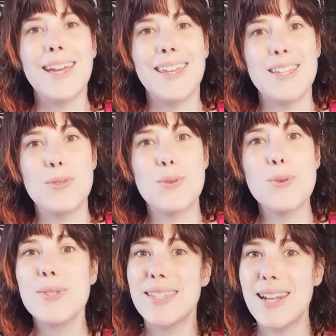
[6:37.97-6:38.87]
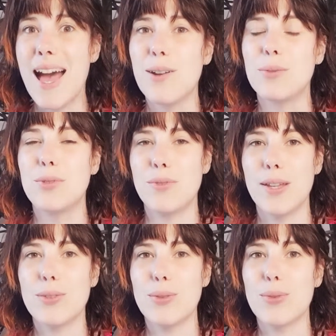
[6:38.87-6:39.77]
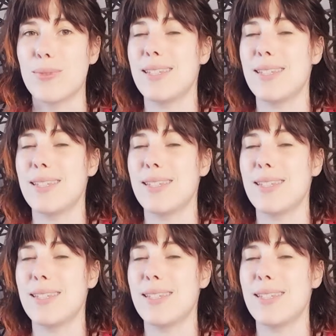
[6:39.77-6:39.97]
Et du coup, c'est là où tu vas te rendre compte.